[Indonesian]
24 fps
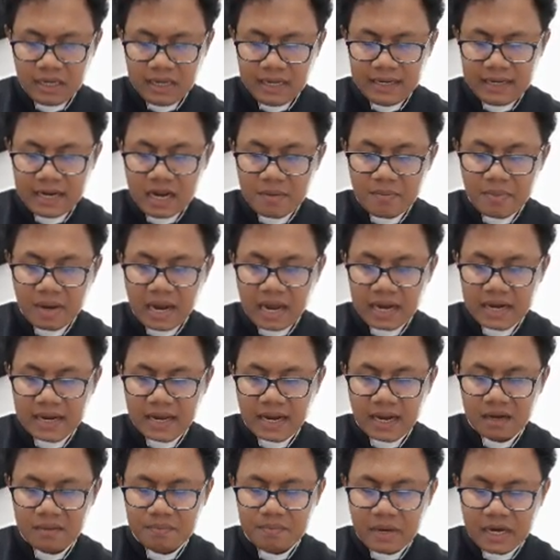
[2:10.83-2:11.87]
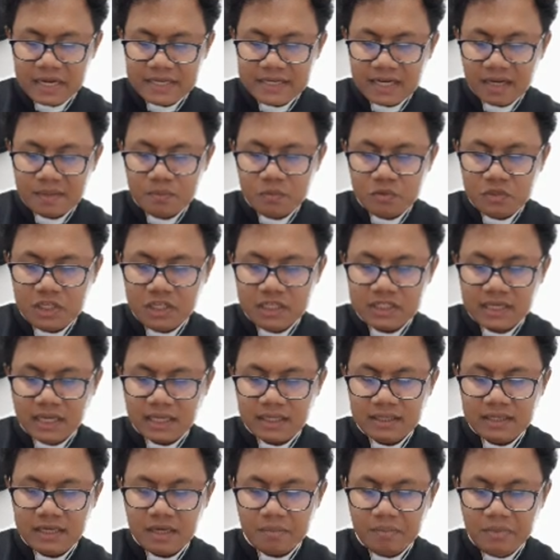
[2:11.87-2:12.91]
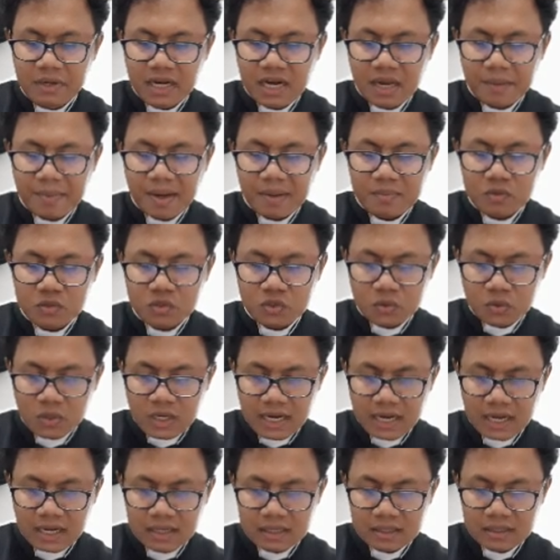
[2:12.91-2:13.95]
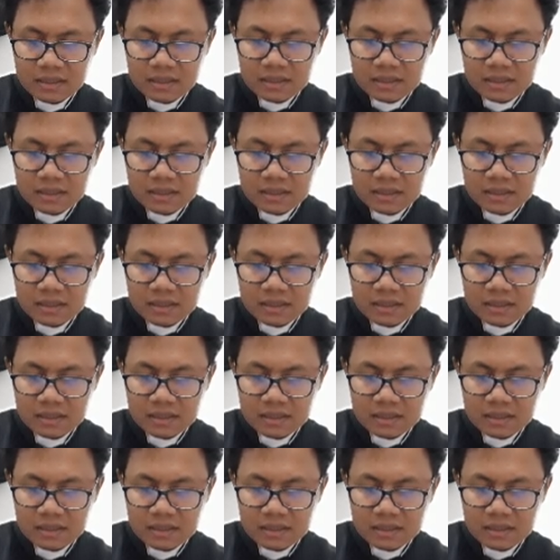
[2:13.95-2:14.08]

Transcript: dan mengadakan banyak mujizat demi namamu juga?